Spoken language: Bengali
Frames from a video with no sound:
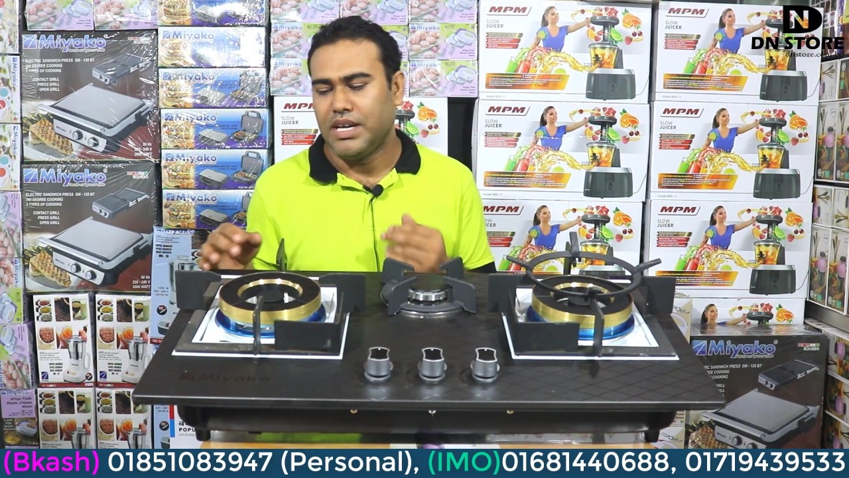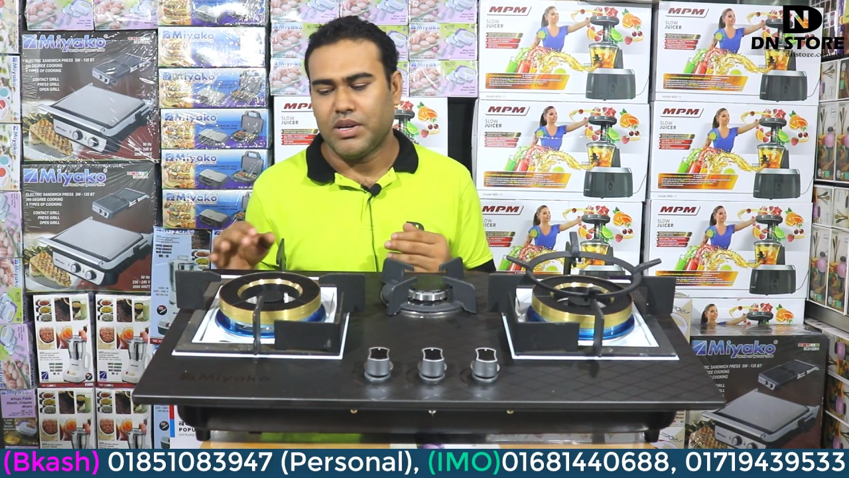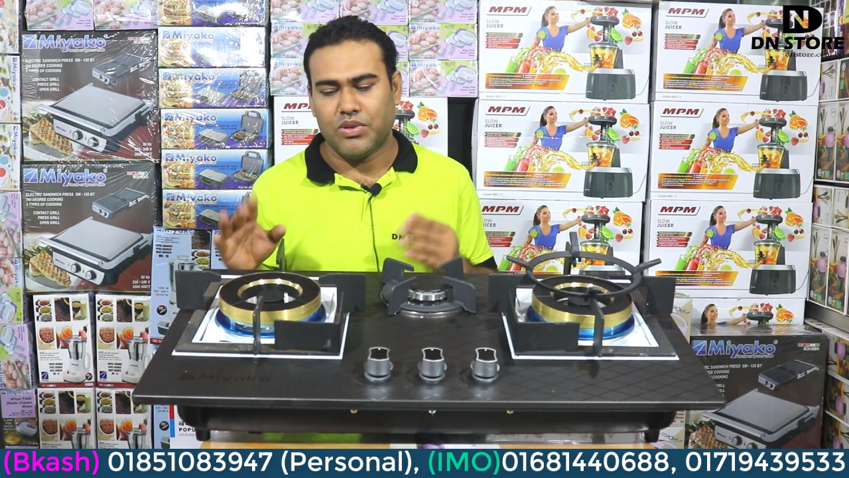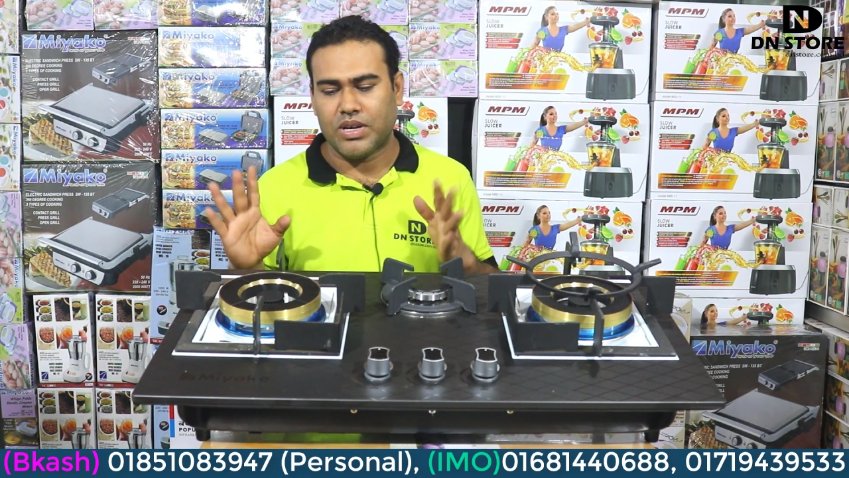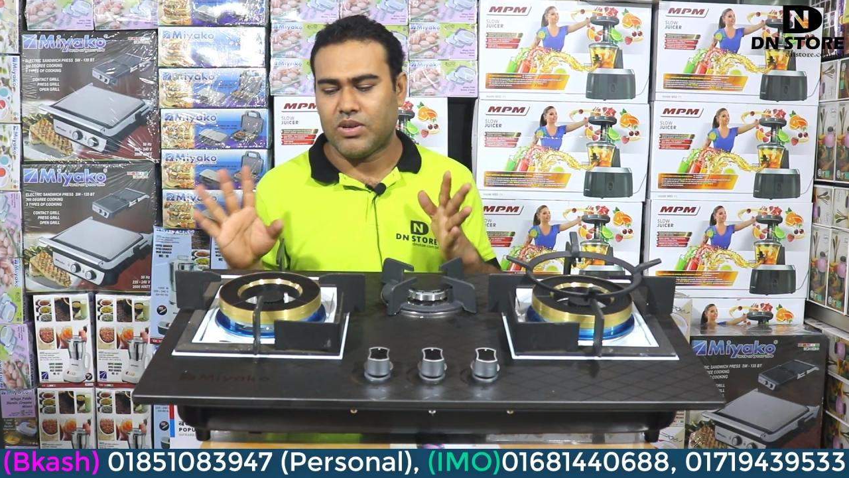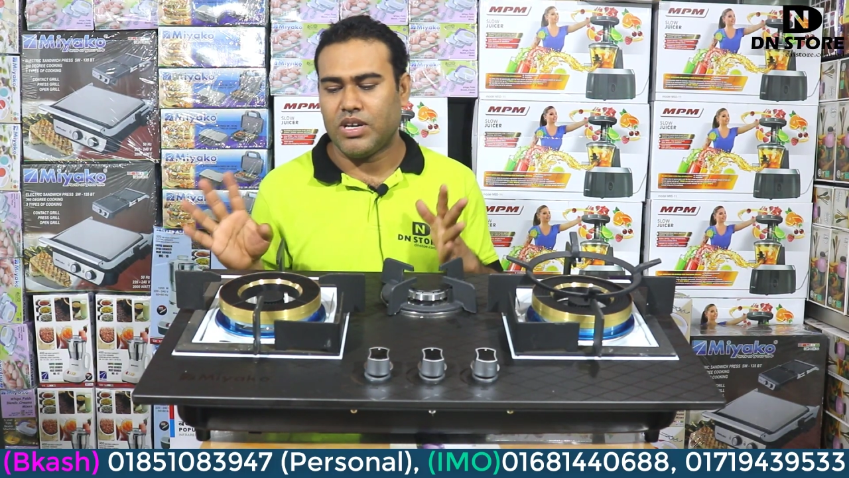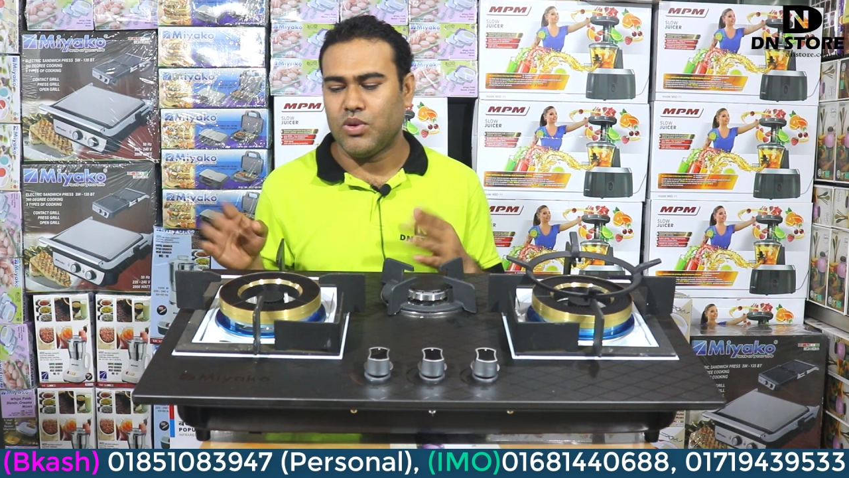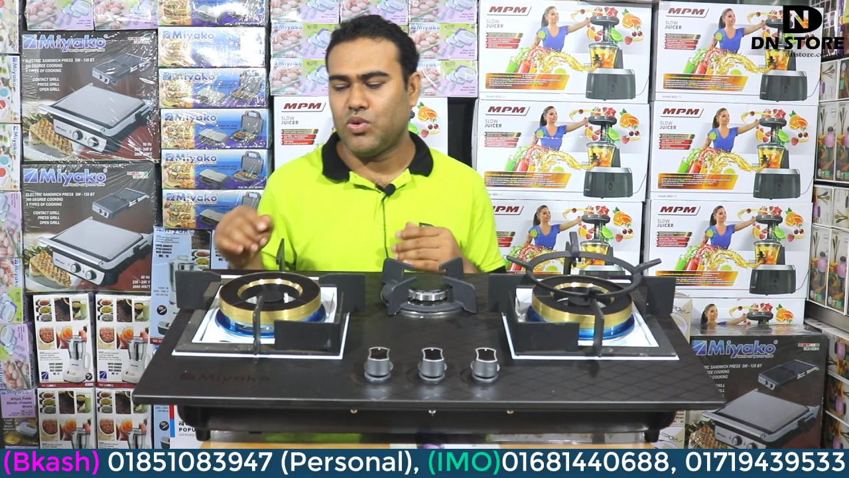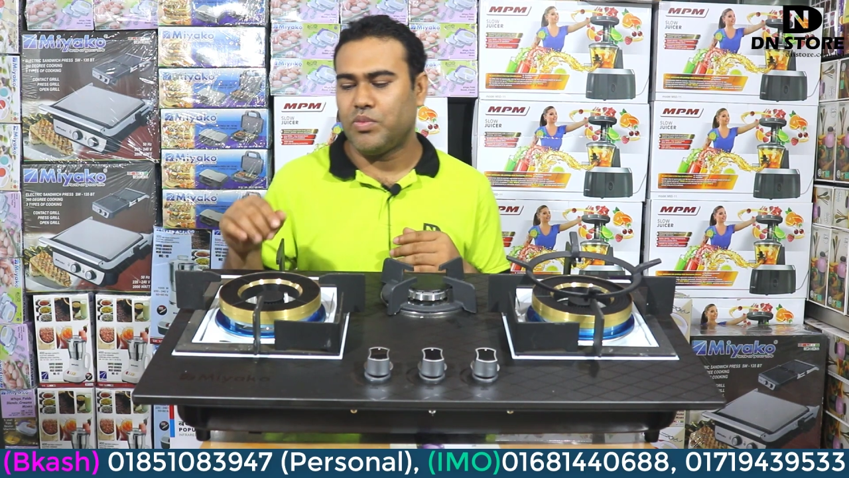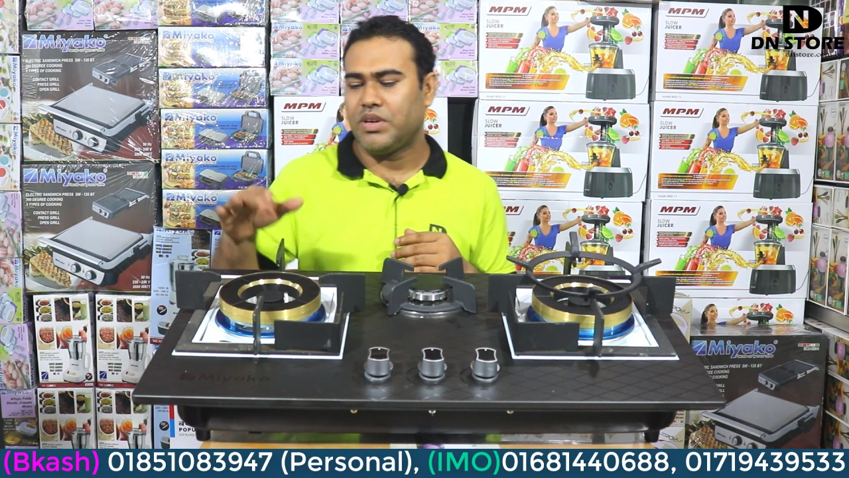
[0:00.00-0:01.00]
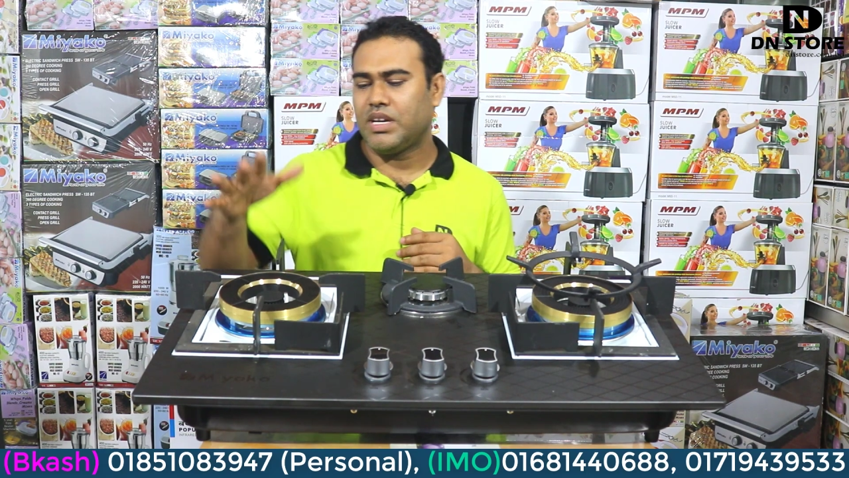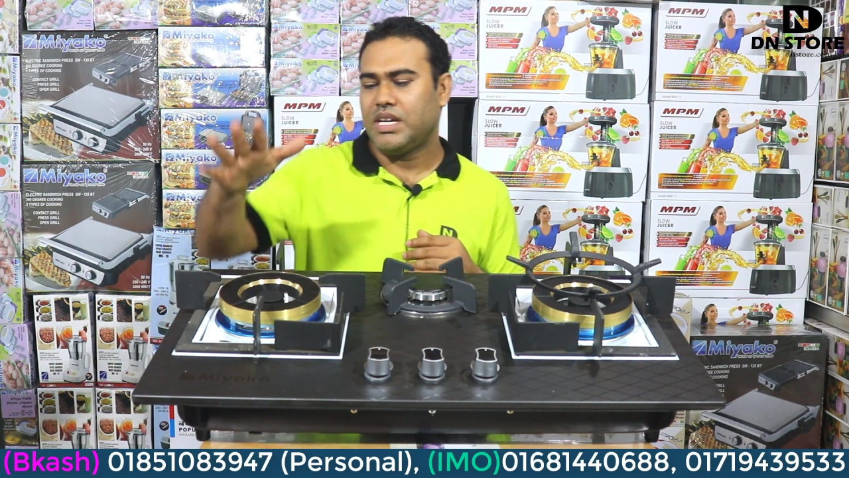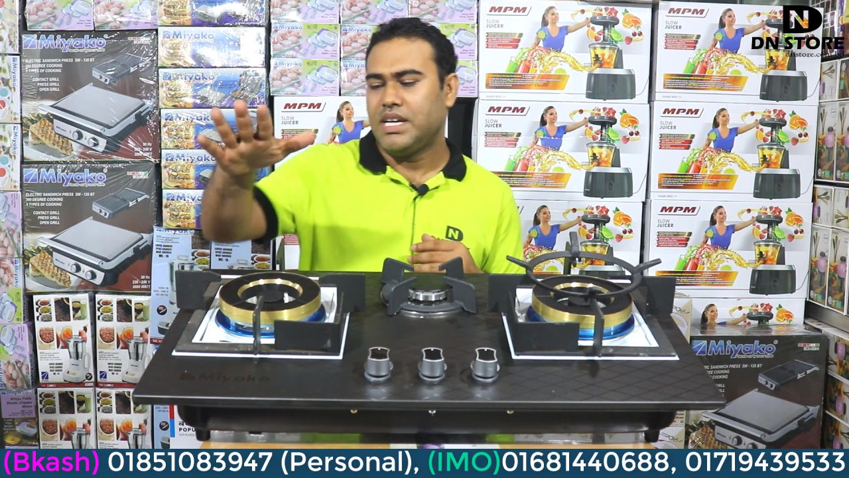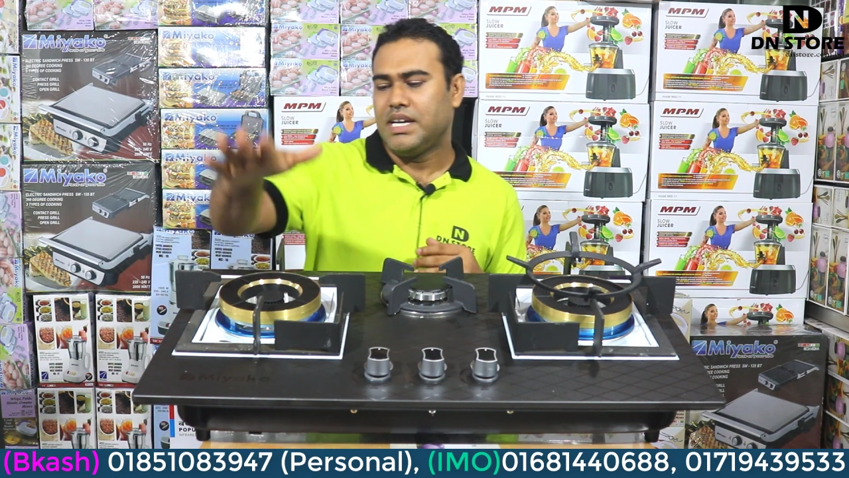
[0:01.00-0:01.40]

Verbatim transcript: কিন্তু আসলে এটা ঘুরবে না